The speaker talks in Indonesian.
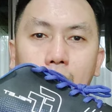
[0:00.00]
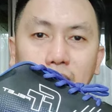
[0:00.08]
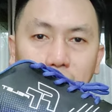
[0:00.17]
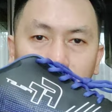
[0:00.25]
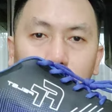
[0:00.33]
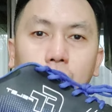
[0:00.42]

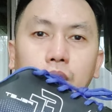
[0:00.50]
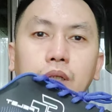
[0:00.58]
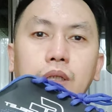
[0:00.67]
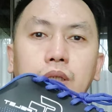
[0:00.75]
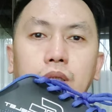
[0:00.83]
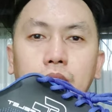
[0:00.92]

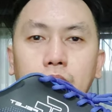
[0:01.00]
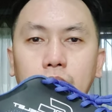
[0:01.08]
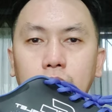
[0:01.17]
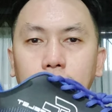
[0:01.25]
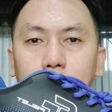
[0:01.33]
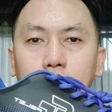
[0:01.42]
aksesoris
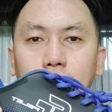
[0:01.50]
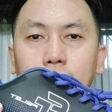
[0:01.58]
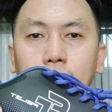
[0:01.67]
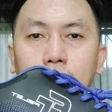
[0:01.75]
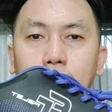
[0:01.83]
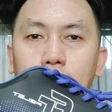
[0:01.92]

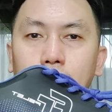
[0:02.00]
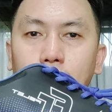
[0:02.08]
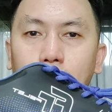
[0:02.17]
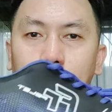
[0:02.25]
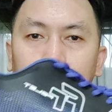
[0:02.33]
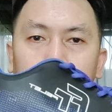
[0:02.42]

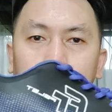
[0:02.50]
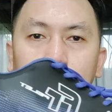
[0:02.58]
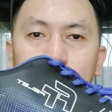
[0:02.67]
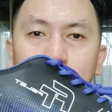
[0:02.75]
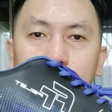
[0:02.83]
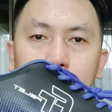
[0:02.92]

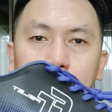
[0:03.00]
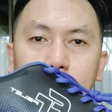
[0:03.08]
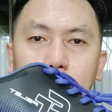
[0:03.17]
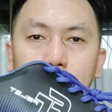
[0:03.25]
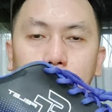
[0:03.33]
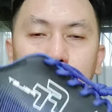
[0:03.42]
modelnya
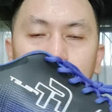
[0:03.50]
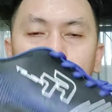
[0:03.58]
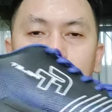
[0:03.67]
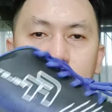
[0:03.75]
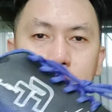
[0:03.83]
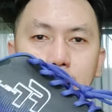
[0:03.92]

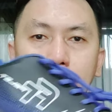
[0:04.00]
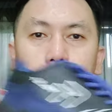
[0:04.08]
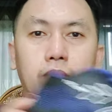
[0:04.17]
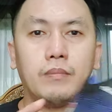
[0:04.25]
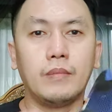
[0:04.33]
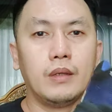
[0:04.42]
seperti ini slim
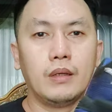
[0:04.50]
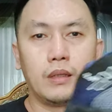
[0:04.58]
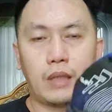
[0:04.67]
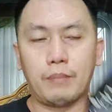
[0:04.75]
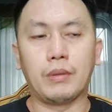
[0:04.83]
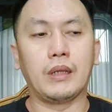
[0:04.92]

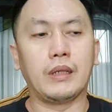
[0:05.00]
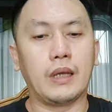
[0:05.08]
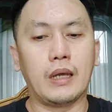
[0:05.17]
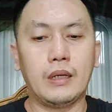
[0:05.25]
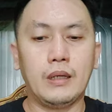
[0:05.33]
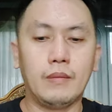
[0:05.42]
tapi
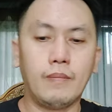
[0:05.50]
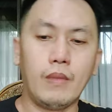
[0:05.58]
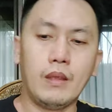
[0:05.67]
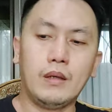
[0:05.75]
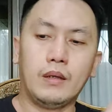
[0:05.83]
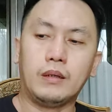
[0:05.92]
ringan
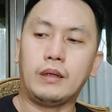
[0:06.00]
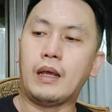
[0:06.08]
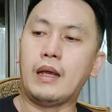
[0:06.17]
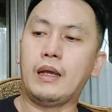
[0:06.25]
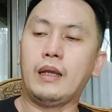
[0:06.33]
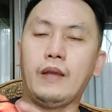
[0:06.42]

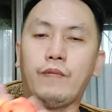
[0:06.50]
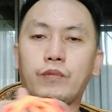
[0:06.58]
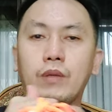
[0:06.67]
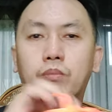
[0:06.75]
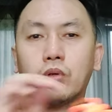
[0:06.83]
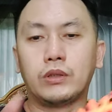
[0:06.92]
dan nah,
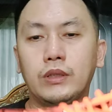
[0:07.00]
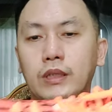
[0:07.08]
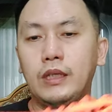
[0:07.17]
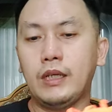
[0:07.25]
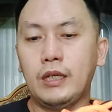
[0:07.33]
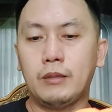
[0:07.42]
FT Boost
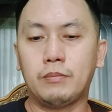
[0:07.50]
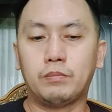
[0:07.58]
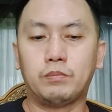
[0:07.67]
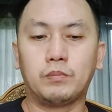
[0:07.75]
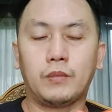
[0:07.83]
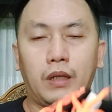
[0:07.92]
ini
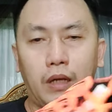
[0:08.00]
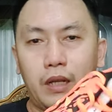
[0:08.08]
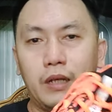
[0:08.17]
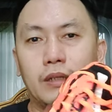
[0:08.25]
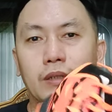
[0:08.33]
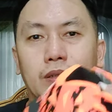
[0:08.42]

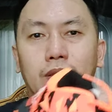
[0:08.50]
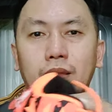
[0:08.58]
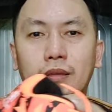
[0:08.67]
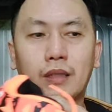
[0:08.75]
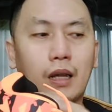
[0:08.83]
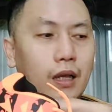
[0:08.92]
keren
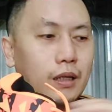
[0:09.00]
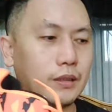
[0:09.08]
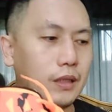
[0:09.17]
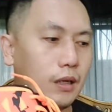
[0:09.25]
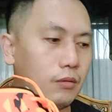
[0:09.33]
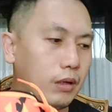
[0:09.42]
setelah
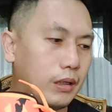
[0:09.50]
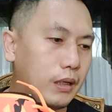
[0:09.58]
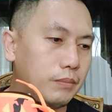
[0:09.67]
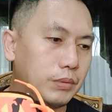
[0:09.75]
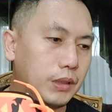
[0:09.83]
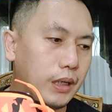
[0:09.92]
dia
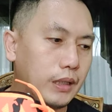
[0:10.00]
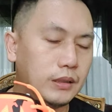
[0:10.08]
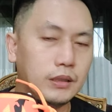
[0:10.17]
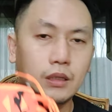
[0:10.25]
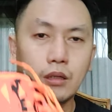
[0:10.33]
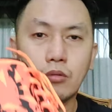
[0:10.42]
keluarkan
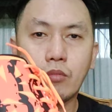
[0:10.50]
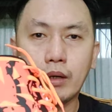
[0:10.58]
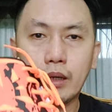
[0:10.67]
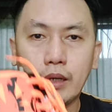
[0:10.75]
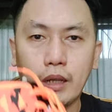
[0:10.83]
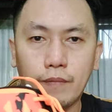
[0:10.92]
DS
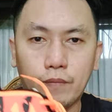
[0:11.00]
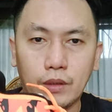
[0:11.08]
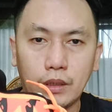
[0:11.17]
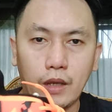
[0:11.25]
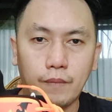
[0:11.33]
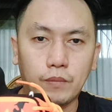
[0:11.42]
bahkan
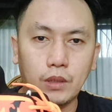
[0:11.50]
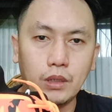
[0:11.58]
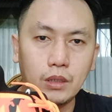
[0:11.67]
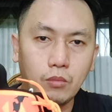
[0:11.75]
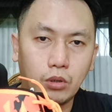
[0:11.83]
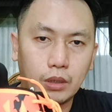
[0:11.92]
FT FT
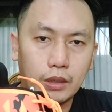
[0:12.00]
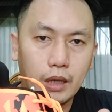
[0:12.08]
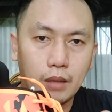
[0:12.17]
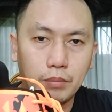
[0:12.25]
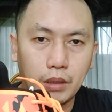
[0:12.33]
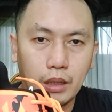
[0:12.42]
ini
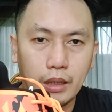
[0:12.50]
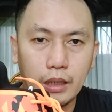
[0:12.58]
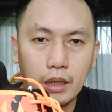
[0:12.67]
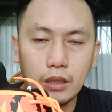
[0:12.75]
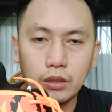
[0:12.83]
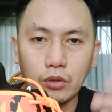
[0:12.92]
modelnya hampir
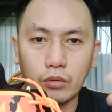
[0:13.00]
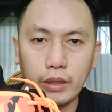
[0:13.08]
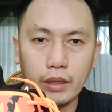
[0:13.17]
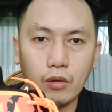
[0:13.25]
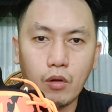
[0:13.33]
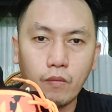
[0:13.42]
kayak
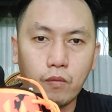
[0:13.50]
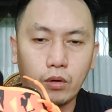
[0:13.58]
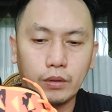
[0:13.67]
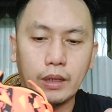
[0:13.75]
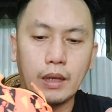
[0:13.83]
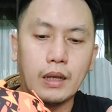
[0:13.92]
Yonex
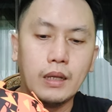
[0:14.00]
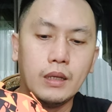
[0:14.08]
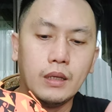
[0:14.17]
Comfort ya